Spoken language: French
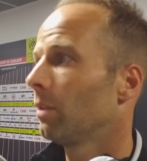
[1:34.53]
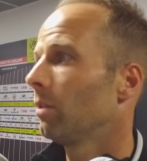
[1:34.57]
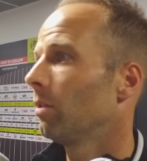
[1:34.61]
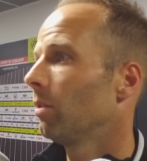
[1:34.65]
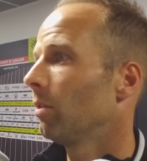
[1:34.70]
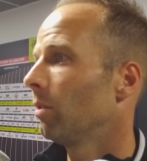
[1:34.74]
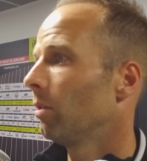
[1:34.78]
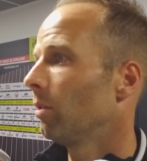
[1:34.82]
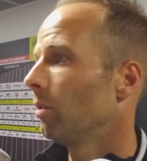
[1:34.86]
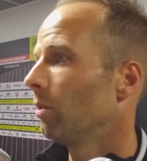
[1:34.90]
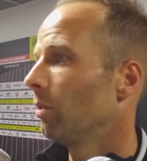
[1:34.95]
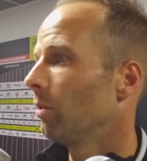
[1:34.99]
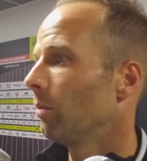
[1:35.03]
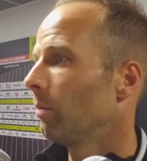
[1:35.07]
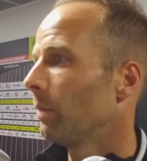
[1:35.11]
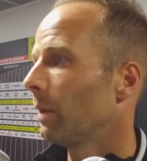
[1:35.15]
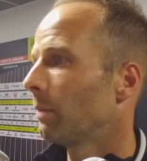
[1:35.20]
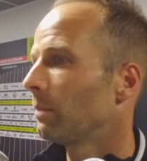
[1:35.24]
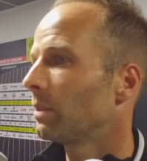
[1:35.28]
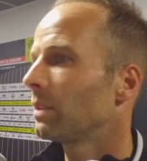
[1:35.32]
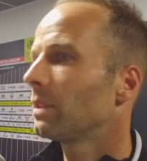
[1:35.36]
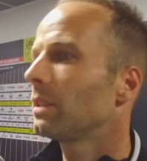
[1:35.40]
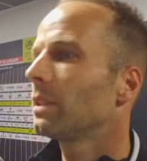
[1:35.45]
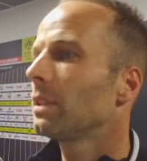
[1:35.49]
euh,
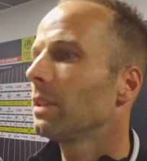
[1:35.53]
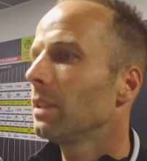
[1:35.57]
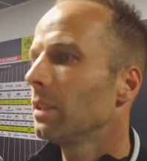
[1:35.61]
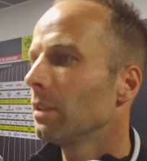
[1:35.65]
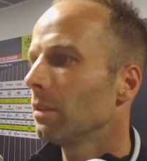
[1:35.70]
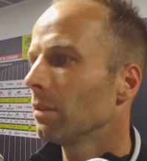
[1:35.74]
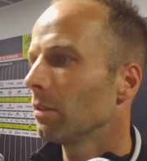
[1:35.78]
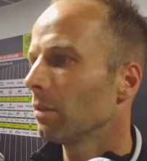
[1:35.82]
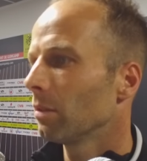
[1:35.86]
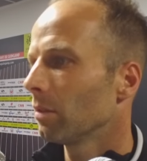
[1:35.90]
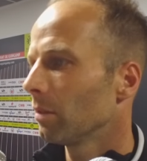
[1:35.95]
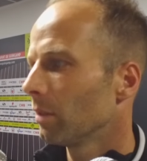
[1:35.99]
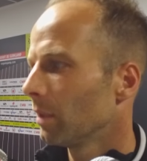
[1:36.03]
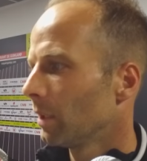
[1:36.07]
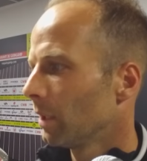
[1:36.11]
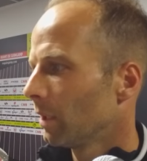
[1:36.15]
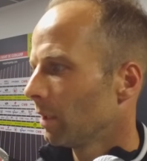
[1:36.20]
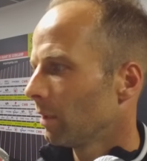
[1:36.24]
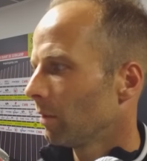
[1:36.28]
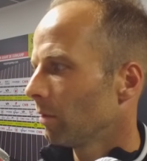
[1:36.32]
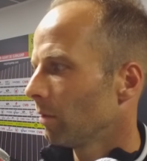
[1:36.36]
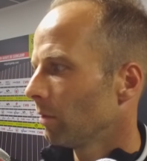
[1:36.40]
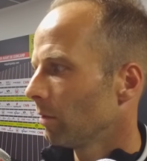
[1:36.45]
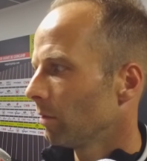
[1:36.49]
même si
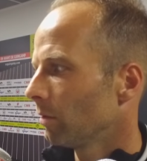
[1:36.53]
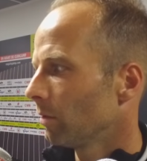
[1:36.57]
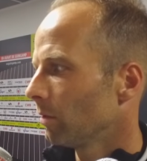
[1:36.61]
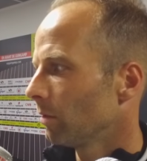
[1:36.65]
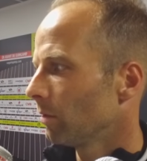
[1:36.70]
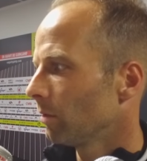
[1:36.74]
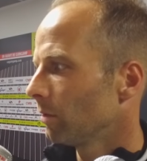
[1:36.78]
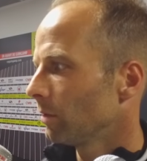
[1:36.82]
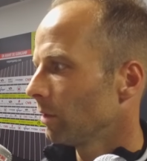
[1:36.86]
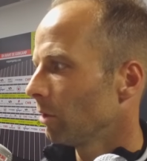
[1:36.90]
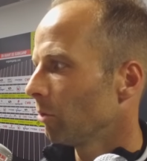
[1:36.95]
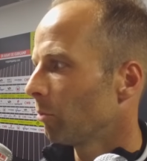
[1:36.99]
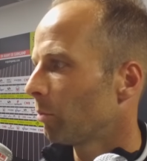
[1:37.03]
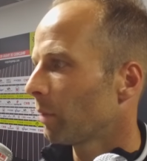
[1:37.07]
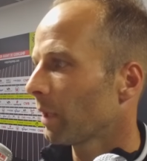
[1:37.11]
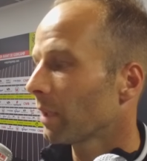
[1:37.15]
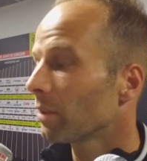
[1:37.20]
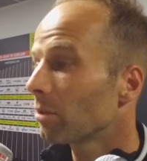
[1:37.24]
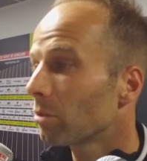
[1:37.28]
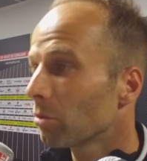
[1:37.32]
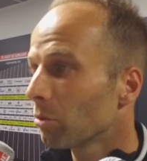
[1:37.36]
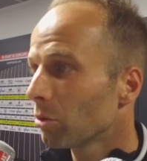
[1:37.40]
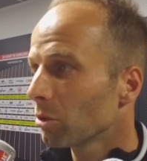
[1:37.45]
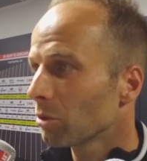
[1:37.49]
il y a eu
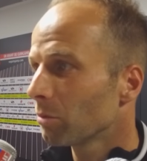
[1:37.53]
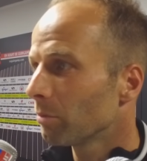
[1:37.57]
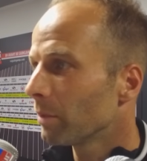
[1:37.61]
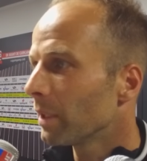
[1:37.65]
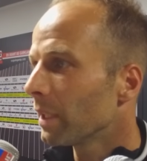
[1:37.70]
plein de choses.